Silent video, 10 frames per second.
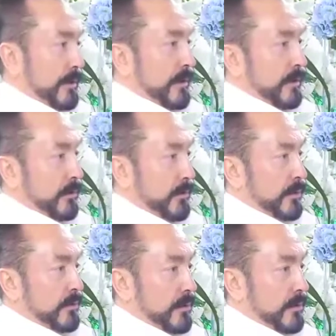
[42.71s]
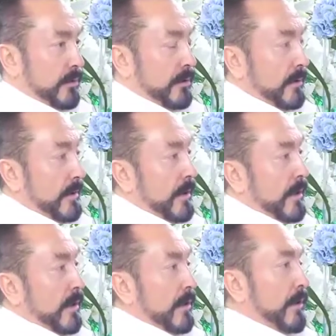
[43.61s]
Bir hücre daha ekliyor, bir hücre daha.
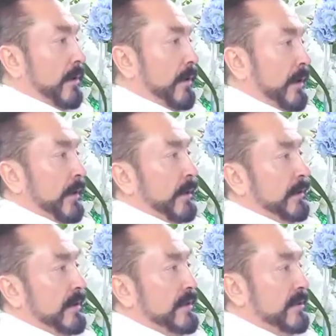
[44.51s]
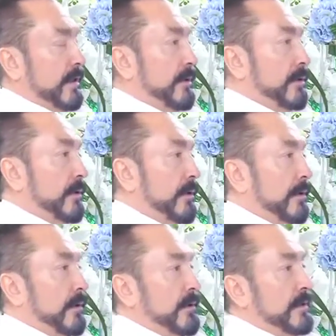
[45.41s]
Ee, insanın
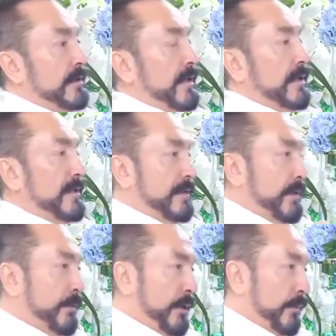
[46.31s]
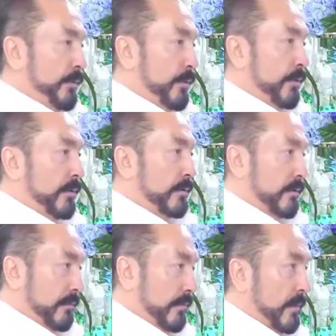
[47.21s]
iskelet sistemini yapıyor bu.
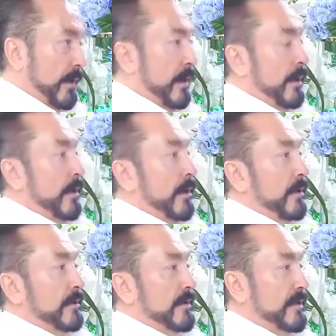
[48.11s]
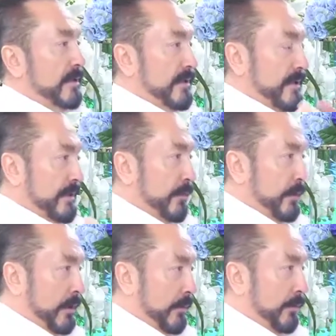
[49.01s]
Sinir
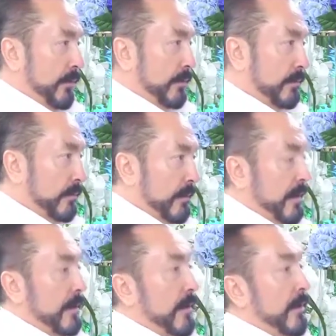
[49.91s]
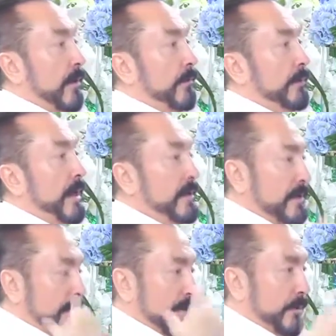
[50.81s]
sistemini yapıyor.
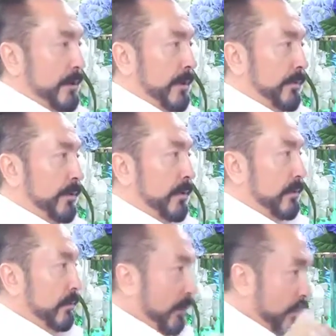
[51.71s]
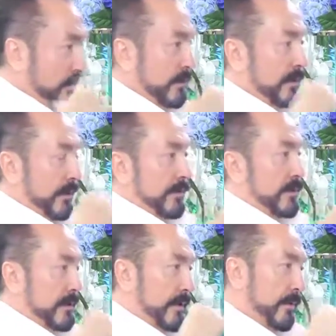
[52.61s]
Beyin sistemini yapıyor. Uzun yıllar
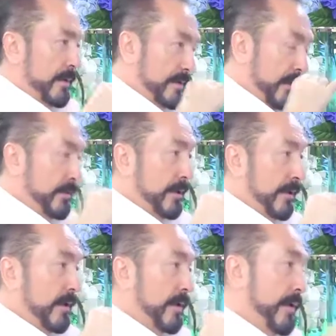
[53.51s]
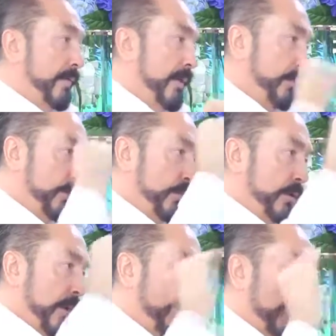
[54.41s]
içerisinde ama sabırla ve
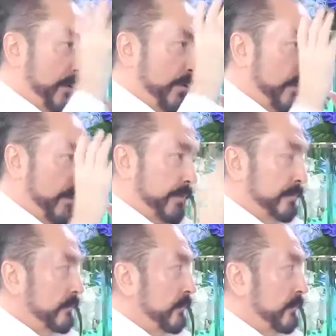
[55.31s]
mükemmele doğru.